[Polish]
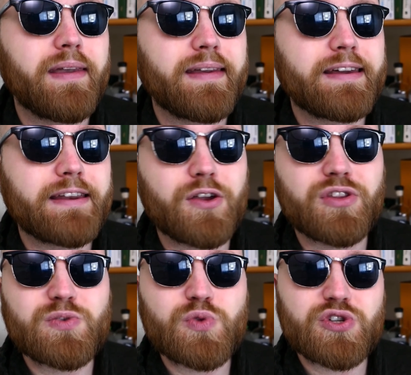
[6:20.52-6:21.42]
e,
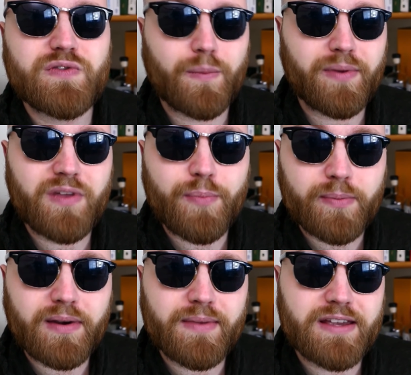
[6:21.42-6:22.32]
region też przeżywał pewne
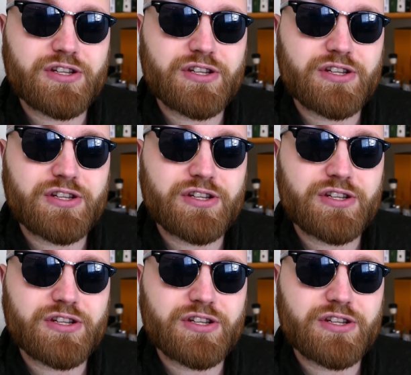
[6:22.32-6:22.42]
problemy,